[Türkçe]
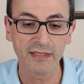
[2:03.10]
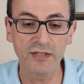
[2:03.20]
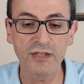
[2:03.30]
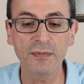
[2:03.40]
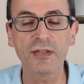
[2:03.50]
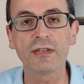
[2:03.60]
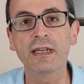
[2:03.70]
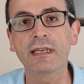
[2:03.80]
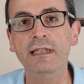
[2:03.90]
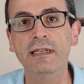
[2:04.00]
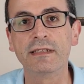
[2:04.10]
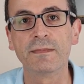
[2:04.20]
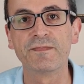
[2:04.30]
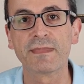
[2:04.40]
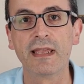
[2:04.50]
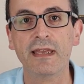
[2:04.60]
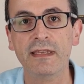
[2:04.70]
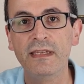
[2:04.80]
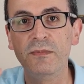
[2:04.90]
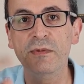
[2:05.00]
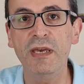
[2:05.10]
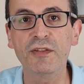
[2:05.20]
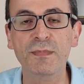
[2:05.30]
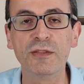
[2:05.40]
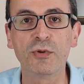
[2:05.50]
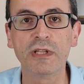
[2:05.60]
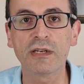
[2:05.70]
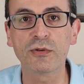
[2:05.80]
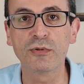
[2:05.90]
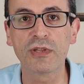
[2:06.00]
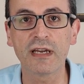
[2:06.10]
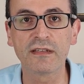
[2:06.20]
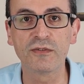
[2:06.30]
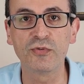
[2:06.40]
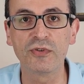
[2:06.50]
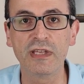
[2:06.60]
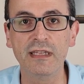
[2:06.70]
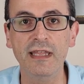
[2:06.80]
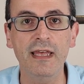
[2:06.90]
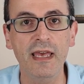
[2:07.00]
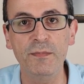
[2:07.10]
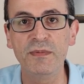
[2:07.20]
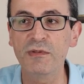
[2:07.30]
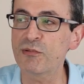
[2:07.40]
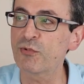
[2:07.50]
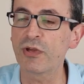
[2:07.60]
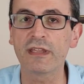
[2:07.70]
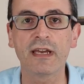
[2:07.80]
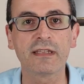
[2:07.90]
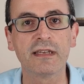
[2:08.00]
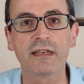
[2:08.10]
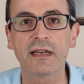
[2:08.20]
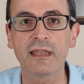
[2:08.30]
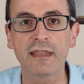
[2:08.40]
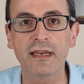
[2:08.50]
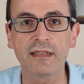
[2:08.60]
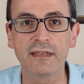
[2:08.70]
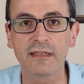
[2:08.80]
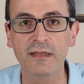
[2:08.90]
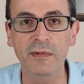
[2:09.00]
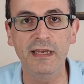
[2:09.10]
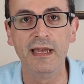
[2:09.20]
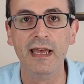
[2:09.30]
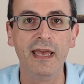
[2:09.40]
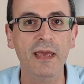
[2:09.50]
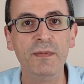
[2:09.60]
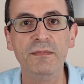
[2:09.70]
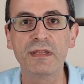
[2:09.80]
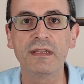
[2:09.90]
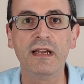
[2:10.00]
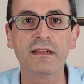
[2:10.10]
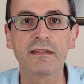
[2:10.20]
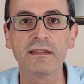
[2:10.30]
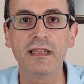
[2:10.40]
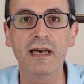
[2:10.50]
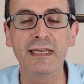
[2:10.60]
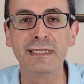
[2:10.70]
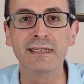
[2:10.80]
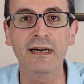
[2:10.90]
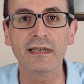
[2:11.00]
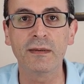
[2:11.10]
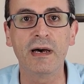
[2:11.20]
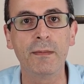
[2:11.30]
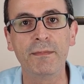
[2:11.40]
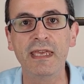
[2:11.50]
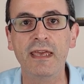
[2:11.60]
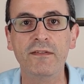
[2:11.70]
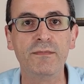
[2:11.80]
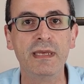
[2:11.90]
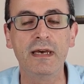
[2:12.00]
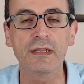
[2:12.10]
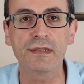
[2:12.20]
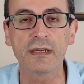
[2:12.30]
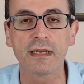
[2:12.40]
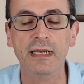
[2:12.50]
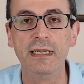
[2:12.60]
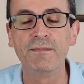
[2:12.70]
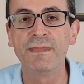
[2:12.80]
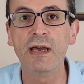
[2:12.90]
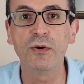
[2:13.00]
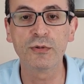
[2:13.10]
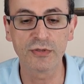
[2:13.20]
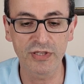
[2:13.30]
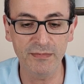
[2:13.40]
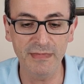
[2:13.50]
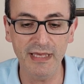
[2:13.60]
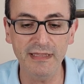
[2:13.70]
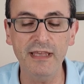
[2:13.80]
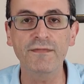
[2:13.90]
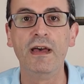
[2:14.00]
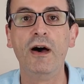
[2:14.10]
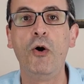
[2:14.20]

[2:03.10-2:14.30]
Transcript: Kişi başına gelir. 25 bin dolar olacaktı Türkiye'de. Hepimiz uçacaktık, kaçacaktık değil mi? Hepimizin altında iki araba, bir ev, bir yazlık. Ne oldu şimdi hedef?